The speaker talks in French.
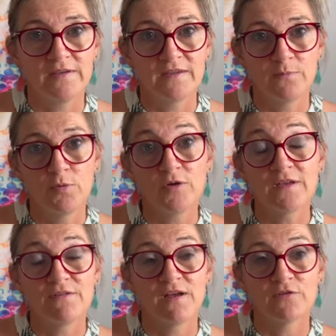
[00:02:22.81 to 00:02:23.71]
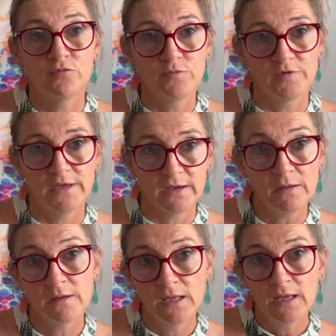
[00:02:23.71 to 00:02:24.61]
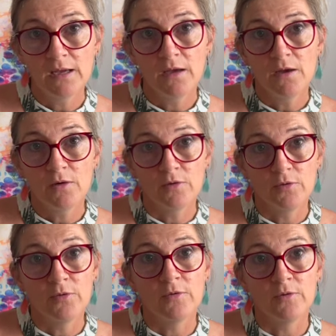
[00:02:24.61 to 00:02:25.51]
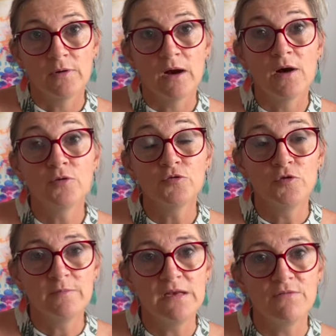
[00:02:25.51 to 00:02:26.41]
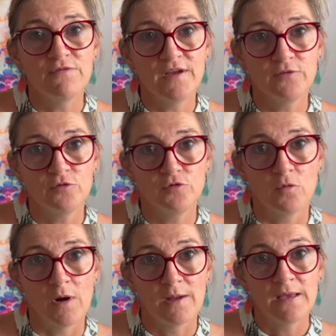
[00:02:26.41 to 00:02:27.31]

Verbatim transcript: Et cette porte, elle va s'ouvrir euh, en 2023